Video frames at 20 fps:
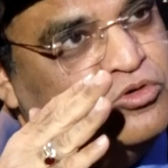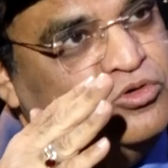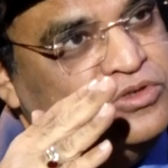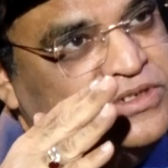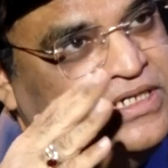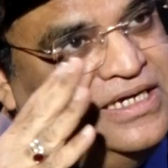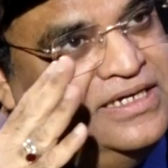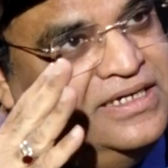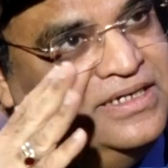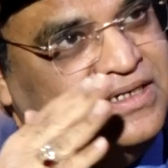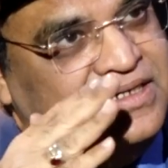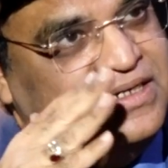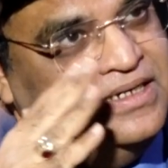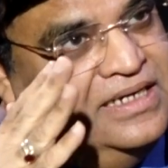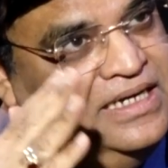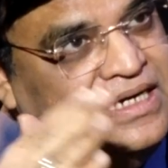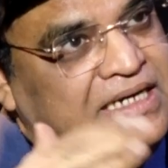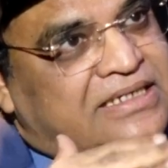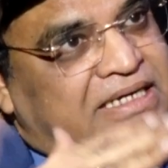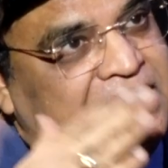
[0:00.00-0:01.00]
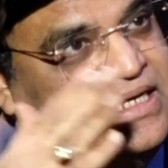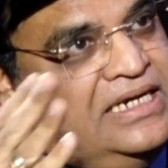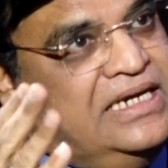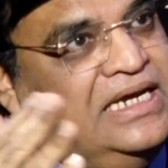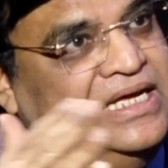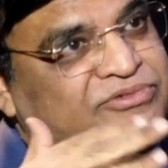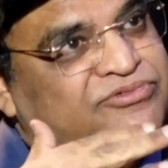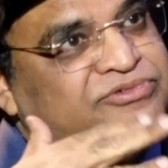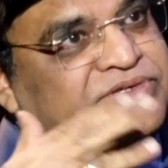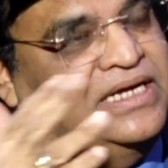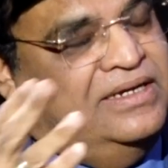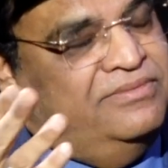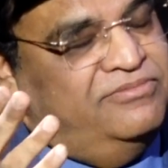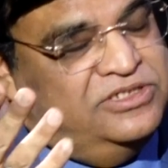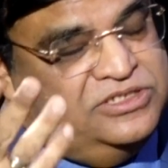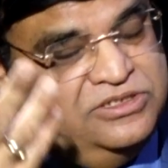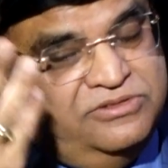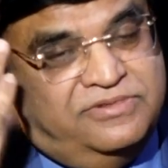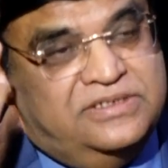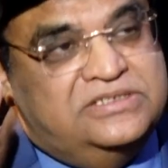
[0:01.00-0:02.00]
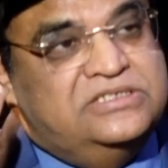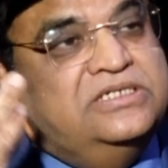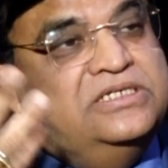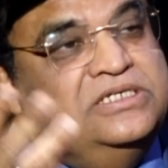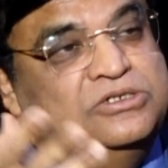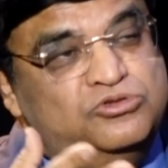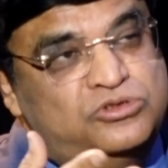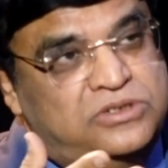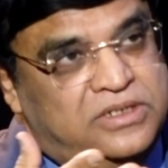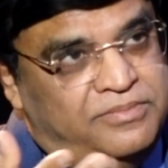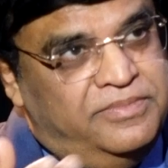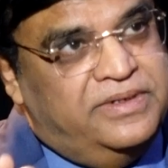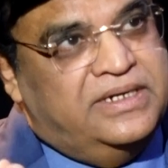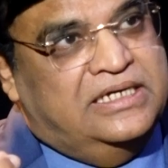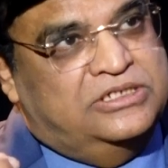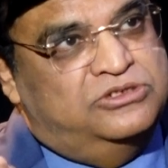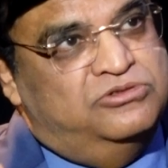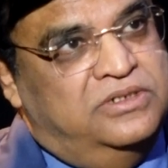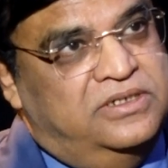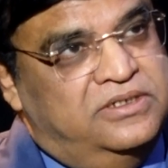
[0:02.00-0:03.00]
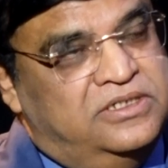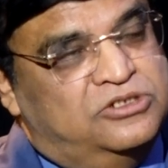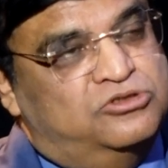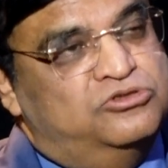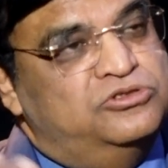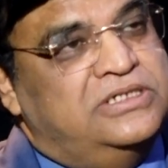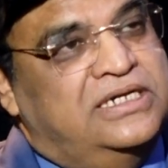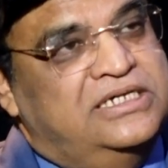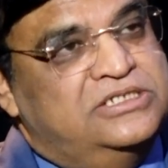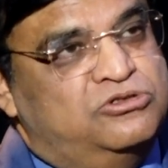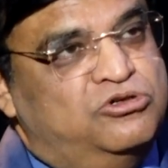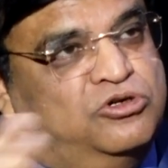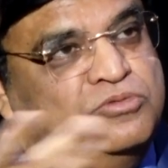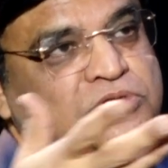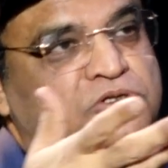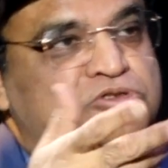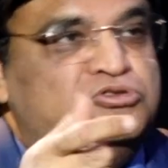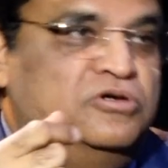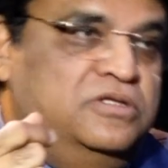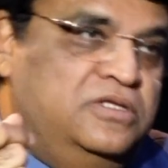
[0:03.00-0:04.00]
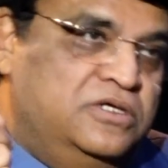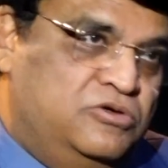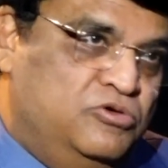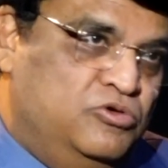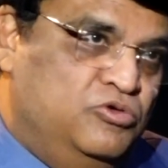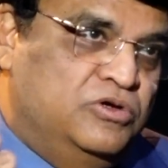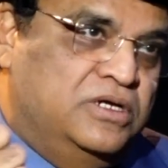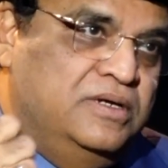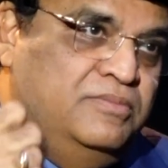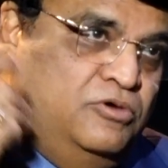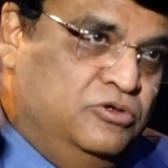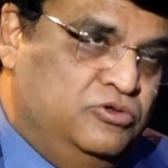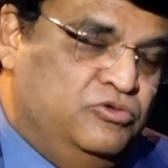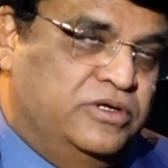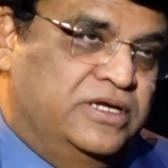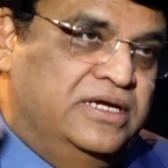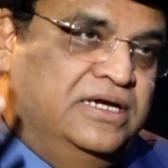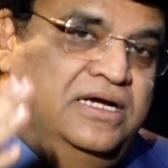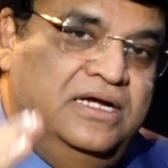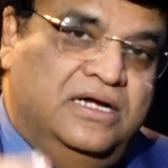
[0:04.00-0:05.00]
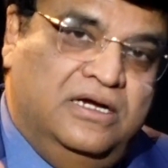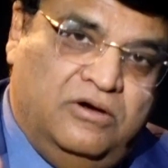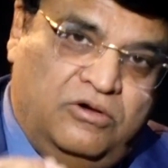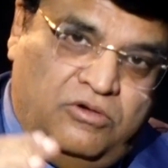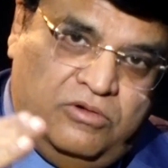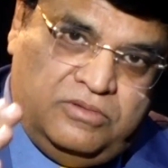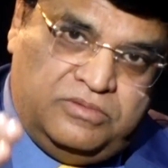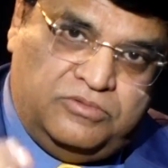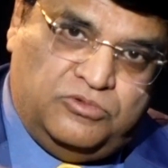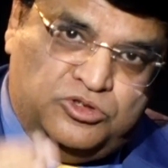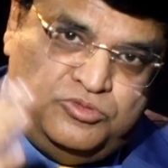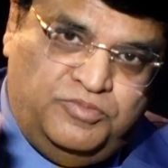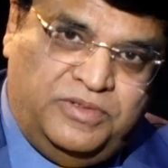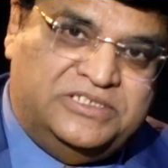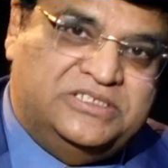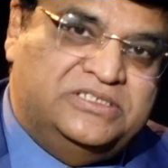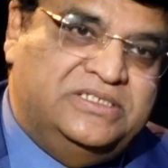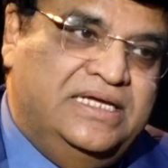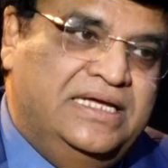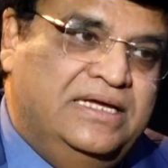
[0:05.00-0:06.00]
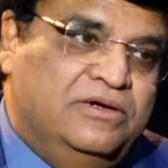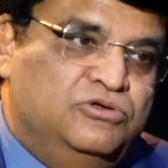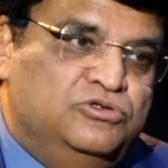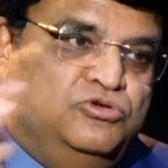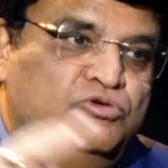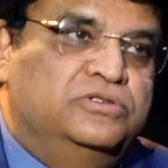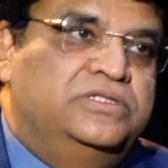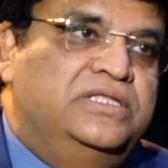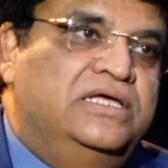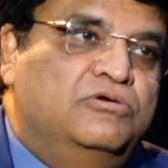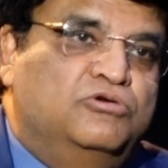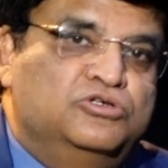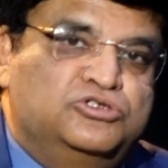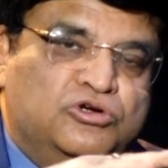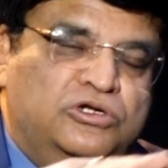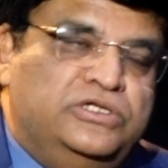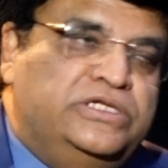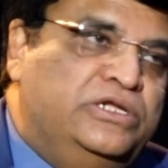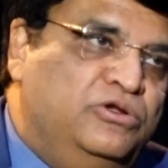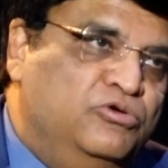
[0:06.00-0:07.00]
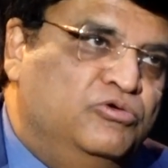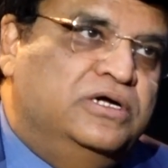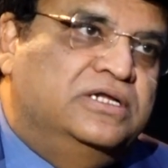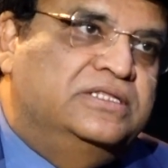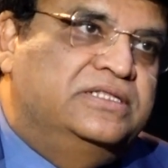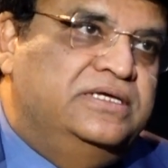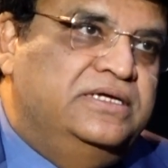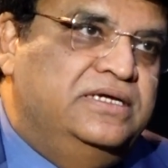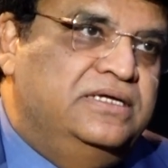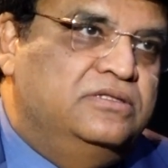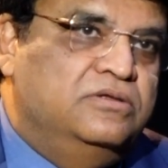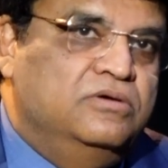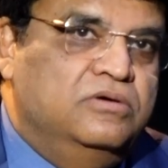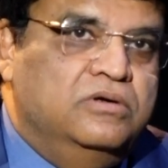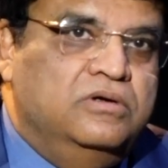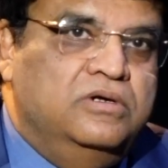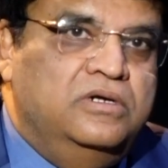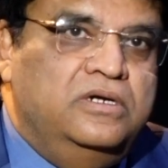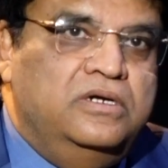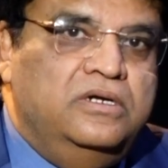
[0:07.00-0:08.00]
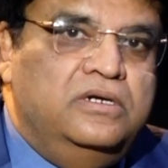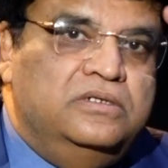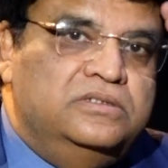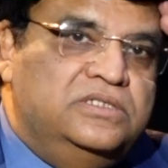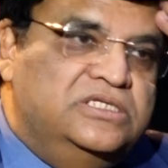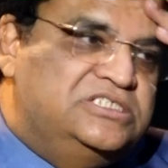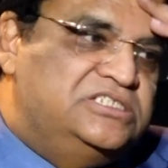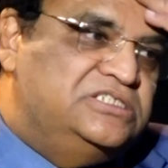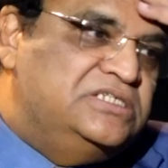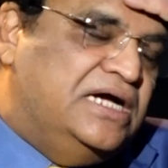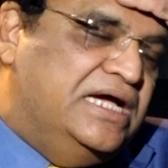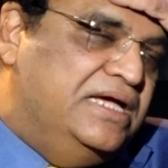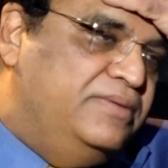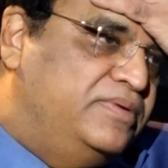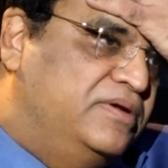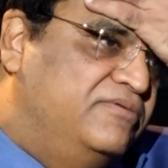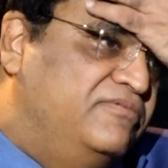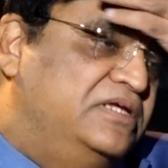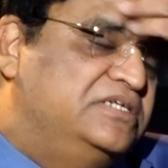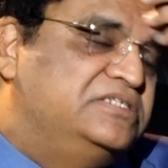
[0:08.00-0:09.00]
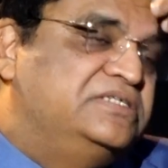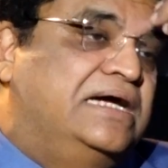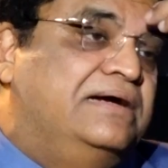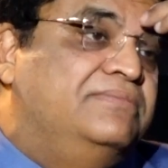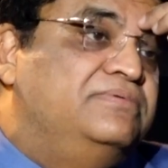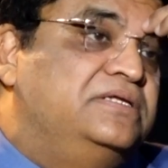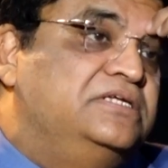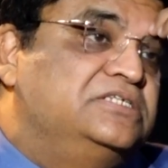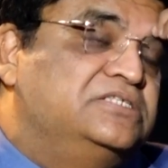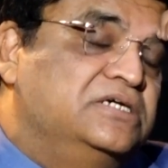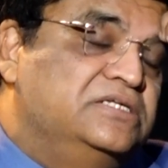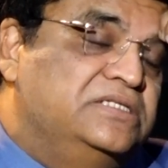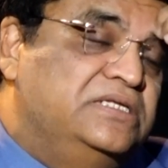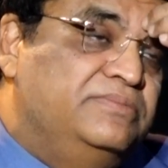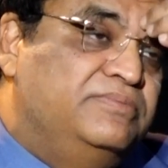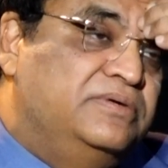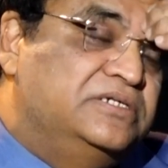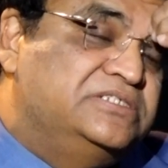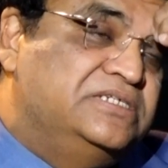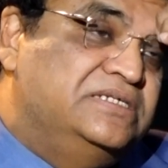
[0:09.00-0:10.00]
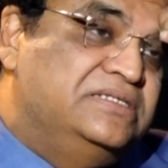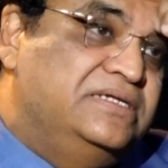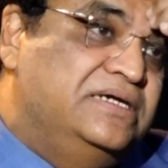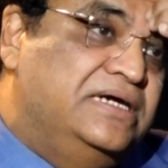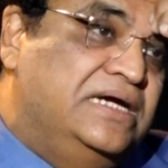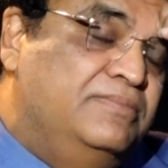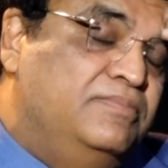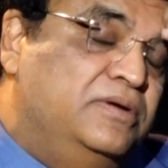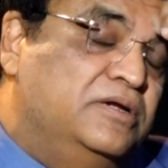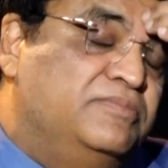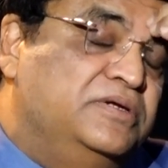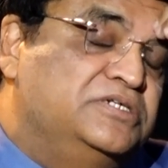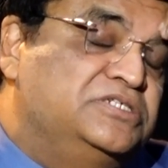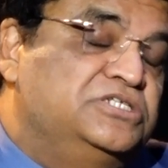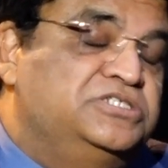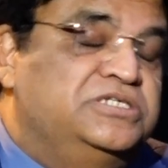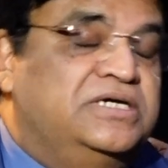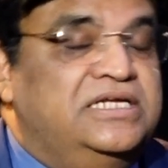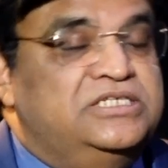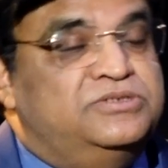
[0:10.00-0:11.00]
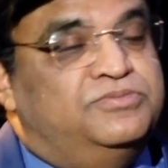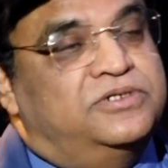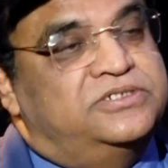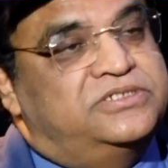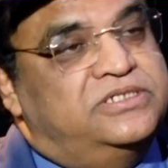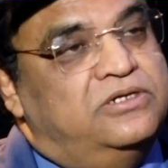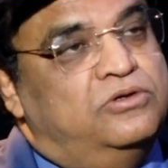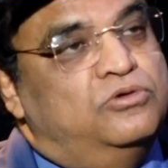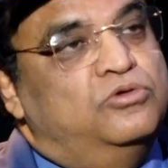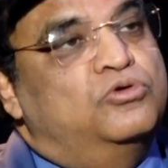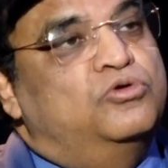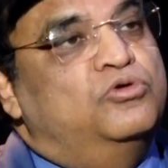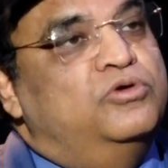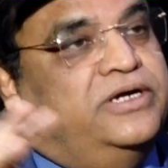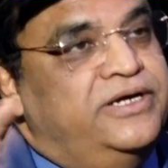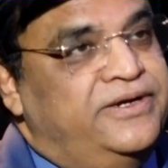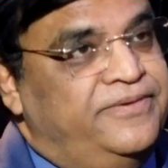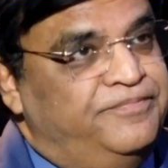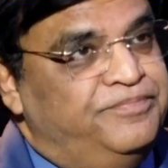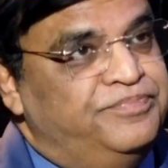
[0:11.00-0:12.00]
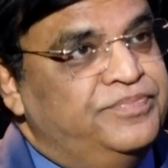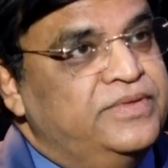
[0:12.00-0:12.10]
को तो हो जाएगी कैरी लाइफ टाइम इट्स विच ह्यूज नंबर एक्चुअली जो चालीस करोड़ में तो चौदह करोड़ हो गया बहुत हो गया और कुछ बचते हैं कुछ होते हैं कुछ कंटिन्यू करते हैं तो दिस इज हाई प्रेवलेंस डायबिटीज थर्टी परसेंट है हाई ब्लड प्रेशर चालीस परसेंट लोगों को है